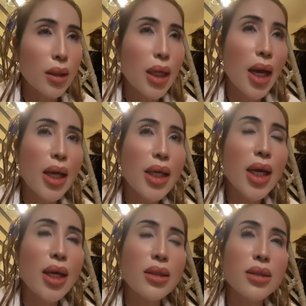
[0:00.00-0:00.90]
ghế
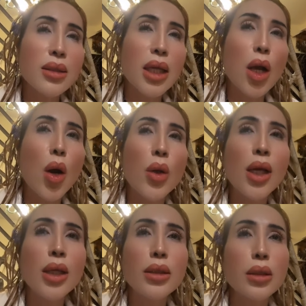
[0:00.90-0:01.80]
á thì ngồi
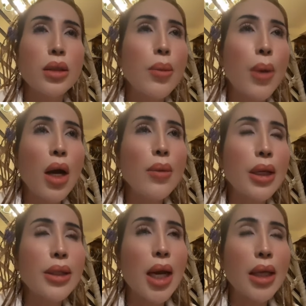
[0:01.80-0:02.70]
lên ghế mới mà
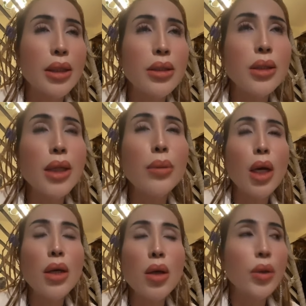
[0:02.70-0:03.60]
về thì đương
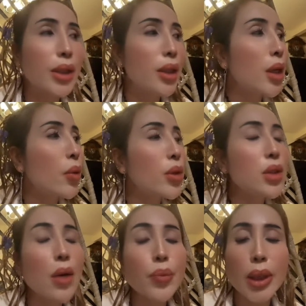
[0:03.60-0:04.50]
mới ngồi thì nó đâu có
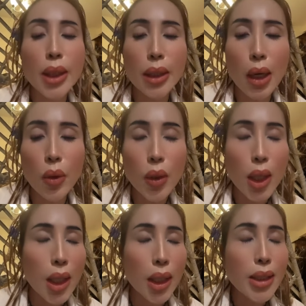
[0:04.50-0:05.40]
xốp liền đâu
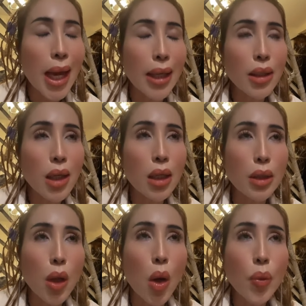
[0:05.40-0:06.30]
cái da nó rất là
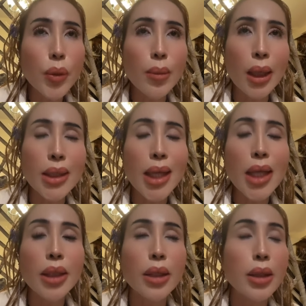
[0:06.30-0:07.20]
tốt nhưng mà cái giá
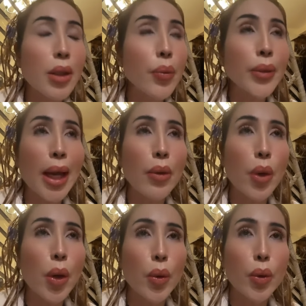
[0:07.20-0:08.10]
tiền nó giống nhau
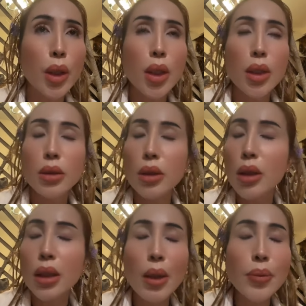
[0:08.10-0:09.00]
luôn
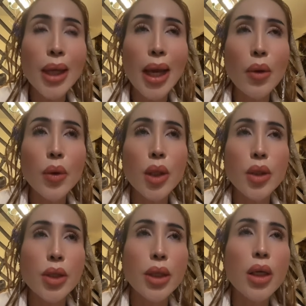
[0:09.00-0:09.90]
giống nhau
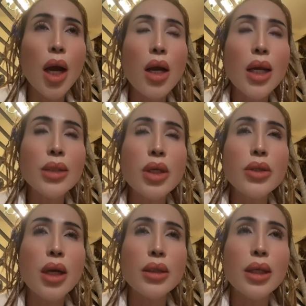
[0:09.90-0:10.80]
chỉ có là trên
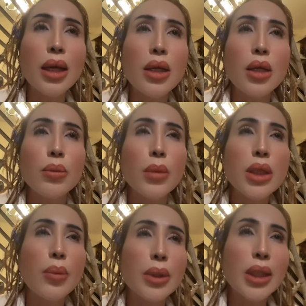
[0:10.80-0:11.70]
lệch là bây
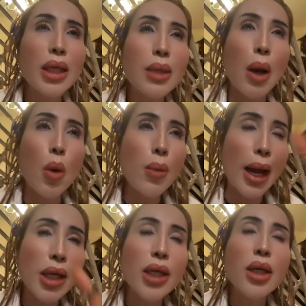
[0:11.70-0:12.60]
giờ mình thấy cái mẫu
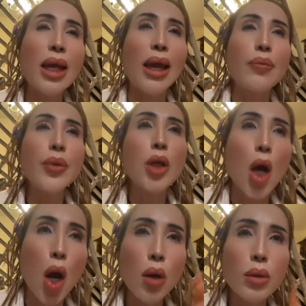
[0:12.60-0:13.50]
mã kia nó đẹp nó
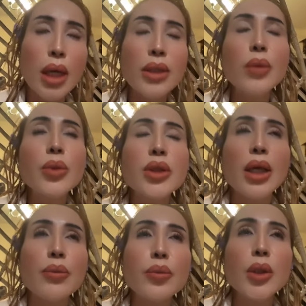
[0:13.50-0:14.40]
gọn để trong cái
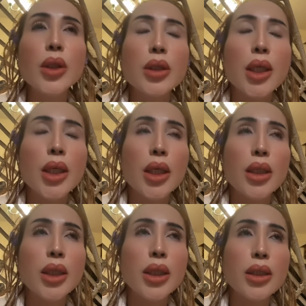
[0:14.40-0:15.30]
tiệm thì
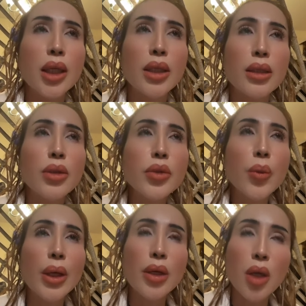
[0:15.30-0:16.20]
ờ, thì thì nói
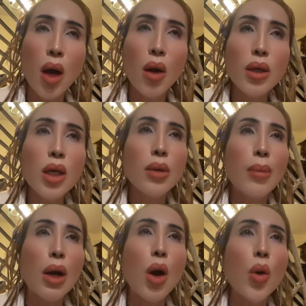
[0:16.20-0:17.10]
chung là nó gọn
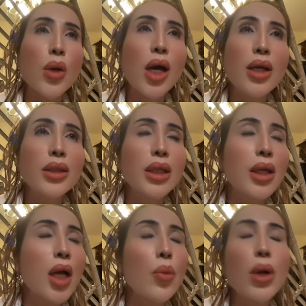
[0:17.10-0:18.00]
mà ngồi lên á, thì
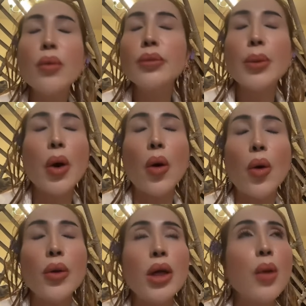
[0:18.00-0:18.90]
nó không không
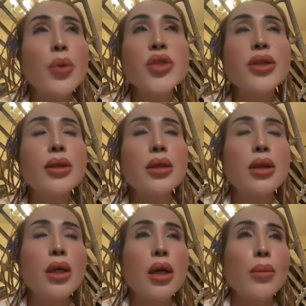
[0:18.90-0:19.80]
bồ nó không có sướng
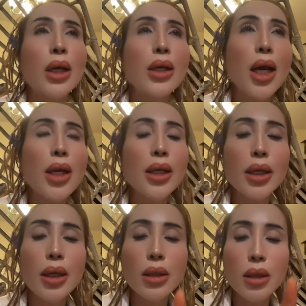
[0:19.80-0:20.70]
mà cái ghế kia
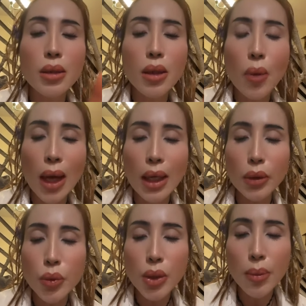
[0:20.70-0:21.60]
nó nó nó quay đang
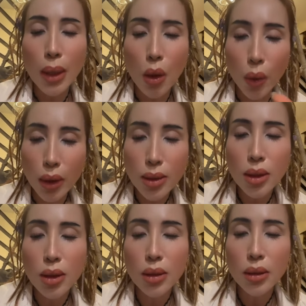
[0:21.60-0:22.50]
chút xíu mà ngồi nó
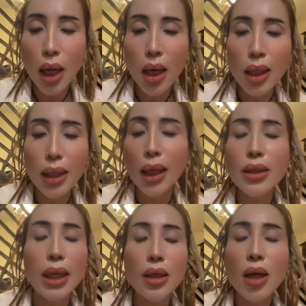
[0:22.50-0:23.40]
sướng đó nó nói
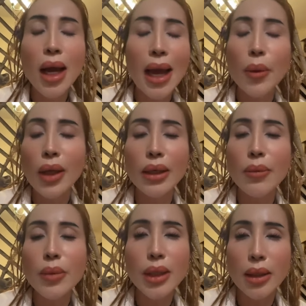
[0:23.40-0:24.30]
vậy nó có hai quan
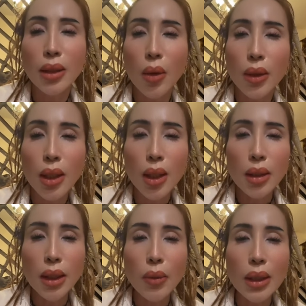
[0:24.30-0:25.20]
điểm nó vậy thôi
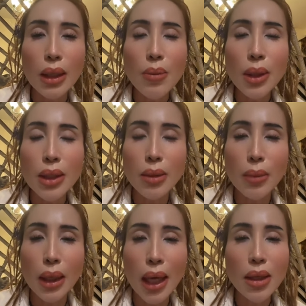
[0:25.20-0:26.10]
chỉ quan điểm là nhìn
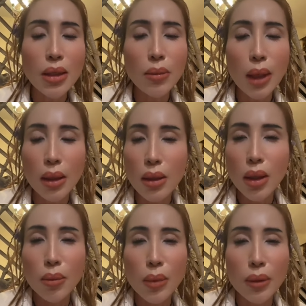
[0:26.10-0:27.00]
mà nấy nhưng mà
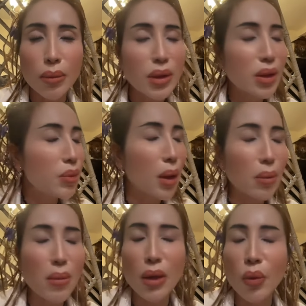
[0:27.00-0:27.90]
mình mới thấy
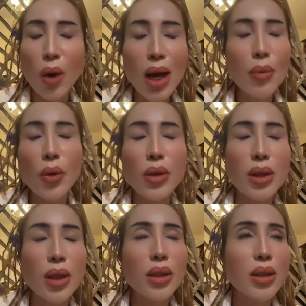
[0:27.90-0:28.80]
bực mình quá mọi
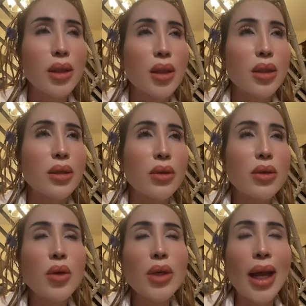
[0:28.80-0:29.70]
người ơi trời nó
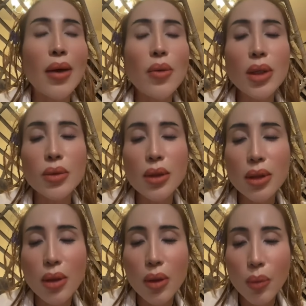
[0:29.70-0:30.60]
rối não quá tôi nói
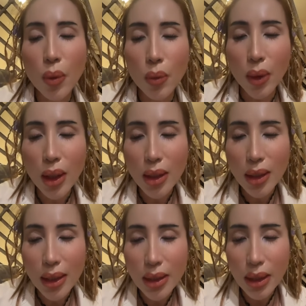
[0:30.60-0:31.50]
thôi buồn quá
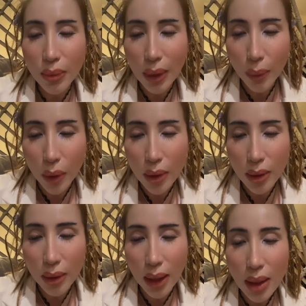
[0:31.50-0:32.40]
lên livestream gặp mọi
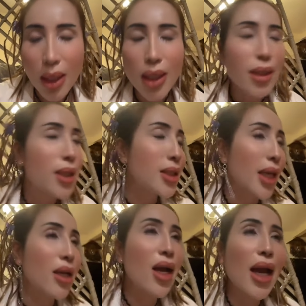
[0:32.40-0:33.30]
người để chia
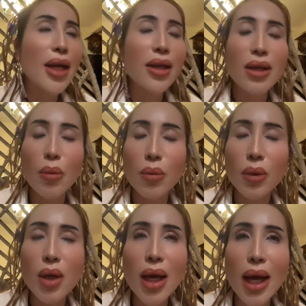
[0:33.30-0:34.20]
sẻ có ai
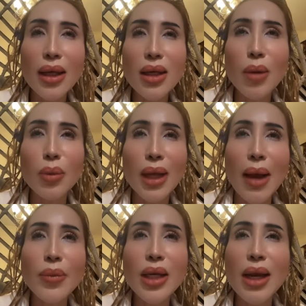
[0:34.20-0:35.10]
đồng có ai có đồng
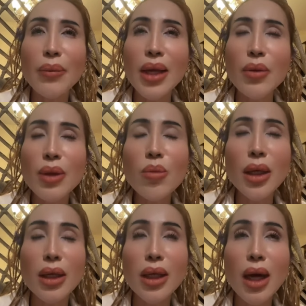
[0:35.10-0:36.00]
cảm đi làm neo giống
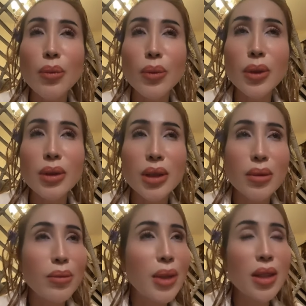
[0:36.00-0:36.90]
mình hay không ờ,
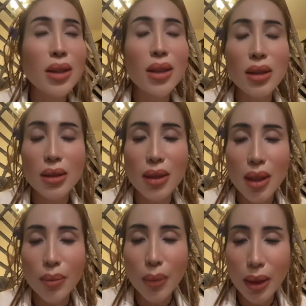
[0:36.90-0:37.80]
không biết nữa
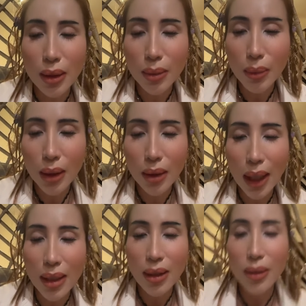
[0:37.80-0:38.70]
mình ờ, mình
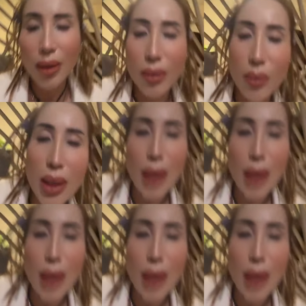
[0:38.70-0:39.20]
lại bữa